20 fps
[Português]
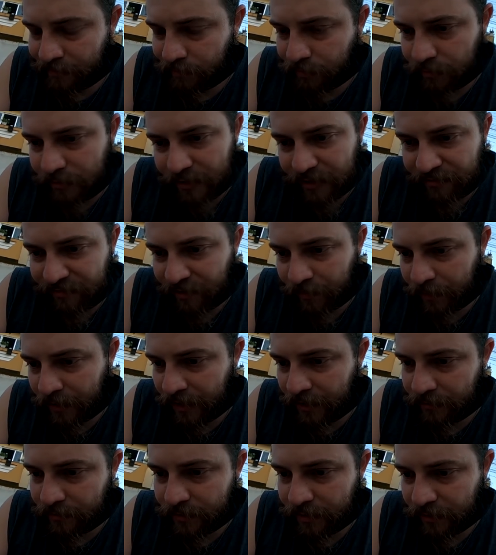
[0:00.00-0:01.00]
Puta
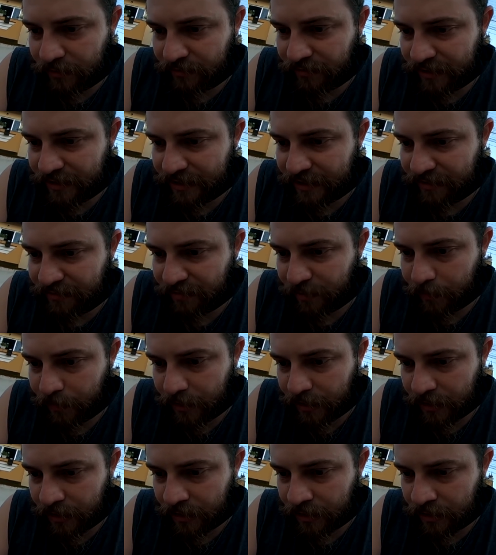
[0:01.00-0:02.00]
família, não sei o que fazer,
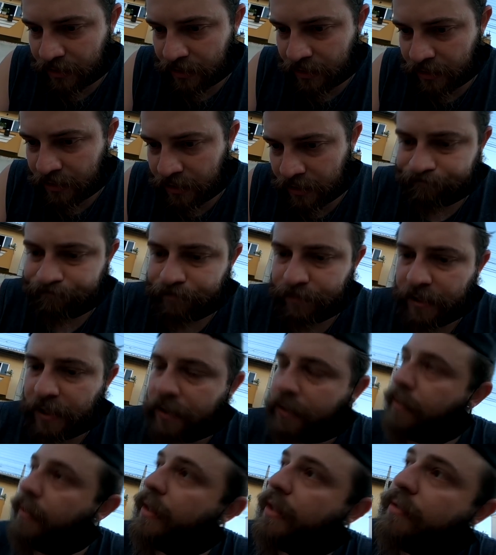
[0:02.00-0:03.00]
família. E
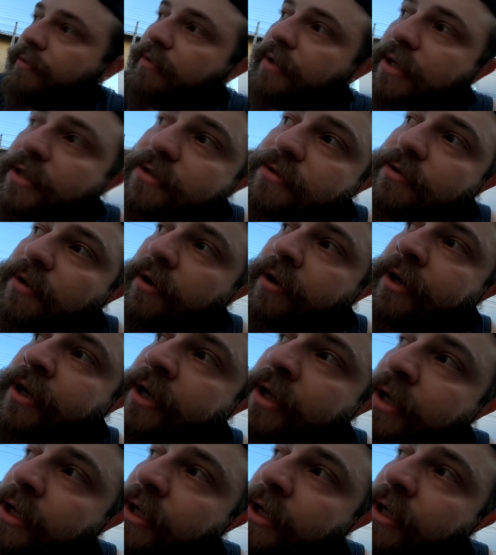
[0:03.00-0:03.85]
agora? Não tem store.